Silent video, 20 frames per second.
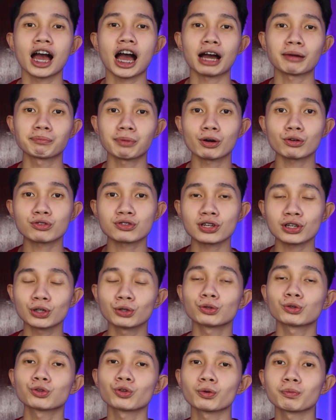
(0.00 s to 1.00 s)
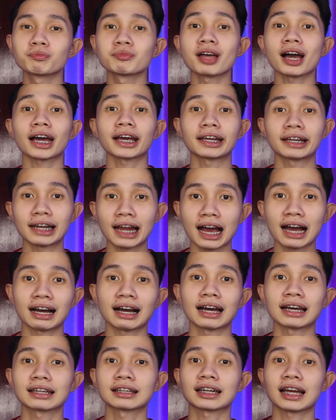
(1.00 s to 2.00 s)
about sa YouTube na
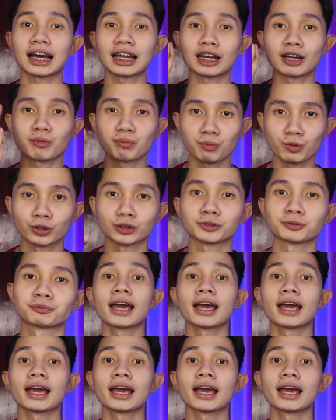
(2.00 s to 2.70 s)
kailangan alam mo.